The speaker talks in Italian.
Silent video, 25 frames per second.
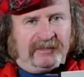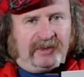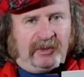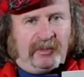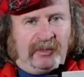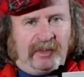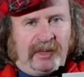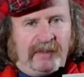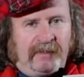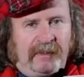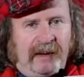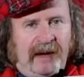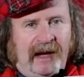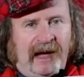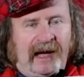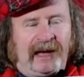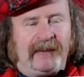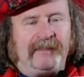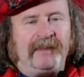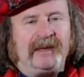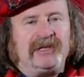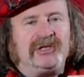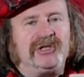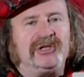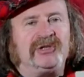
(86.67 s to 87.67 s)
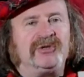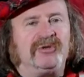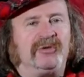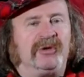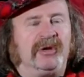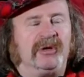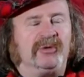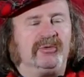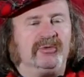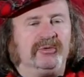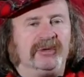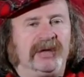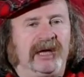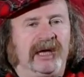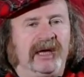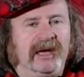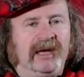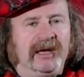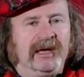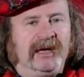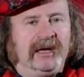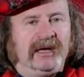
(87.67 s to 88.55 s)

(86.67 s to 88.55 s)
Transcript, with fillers: non mi pare, ma ci sono alcuni